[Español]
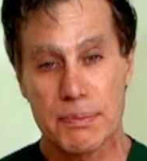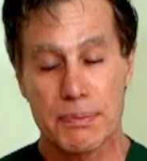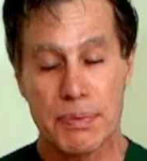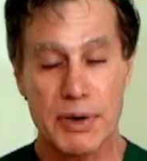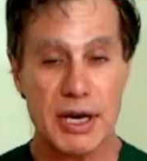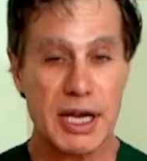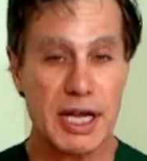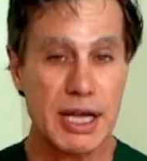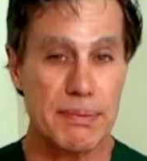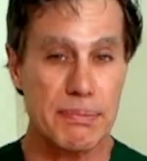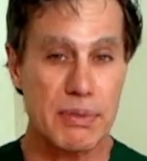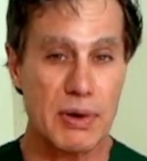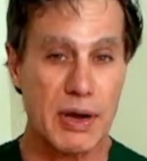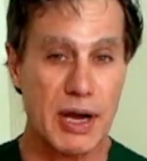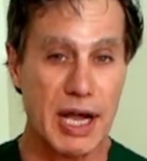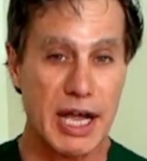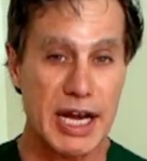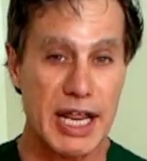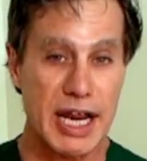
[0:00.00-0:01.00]
Por ejemplo,
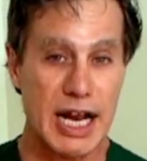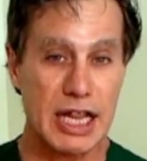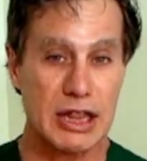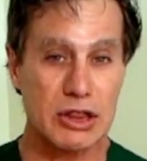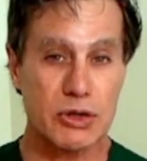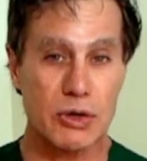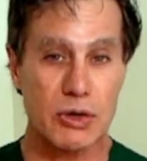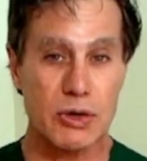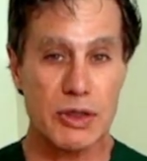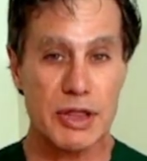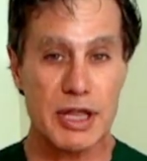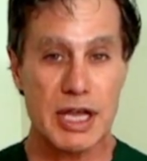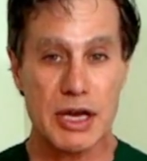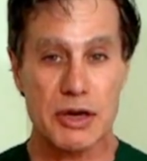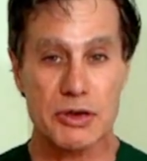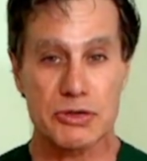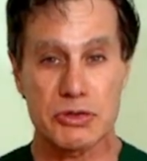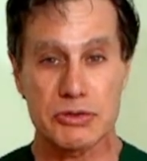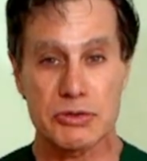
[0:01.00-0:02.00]
en general todos los
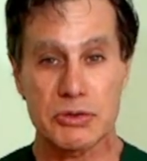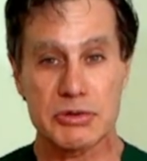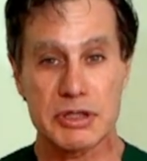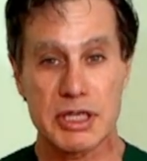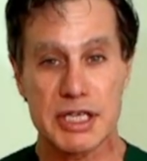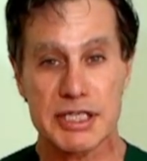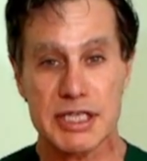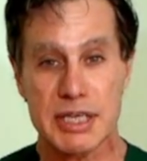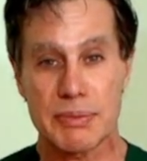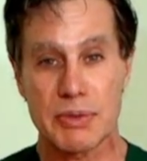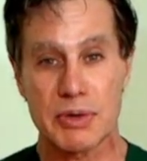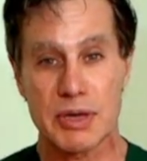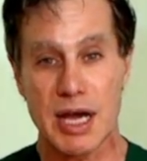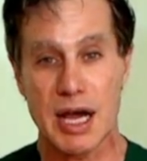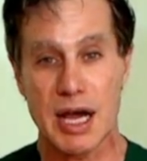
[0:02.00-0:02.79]
días nosotros utilizamos